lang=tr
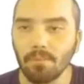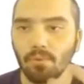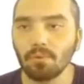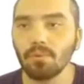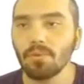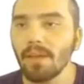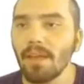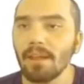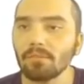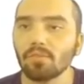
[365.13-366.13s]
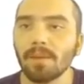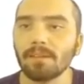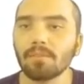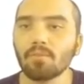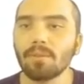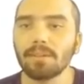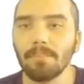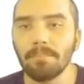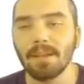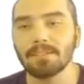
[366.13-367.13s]
büyüklüğü elektromanyetik
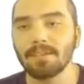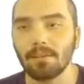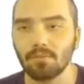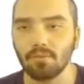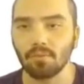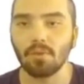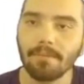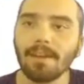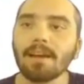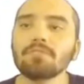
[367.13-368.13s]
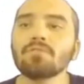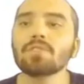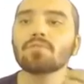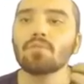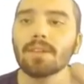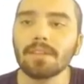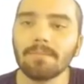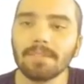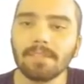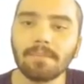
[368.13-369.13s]
kuvvetten biraz daha küçük. Ve az önce
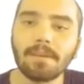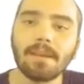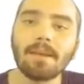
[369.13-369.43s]
söylediğimiz gibi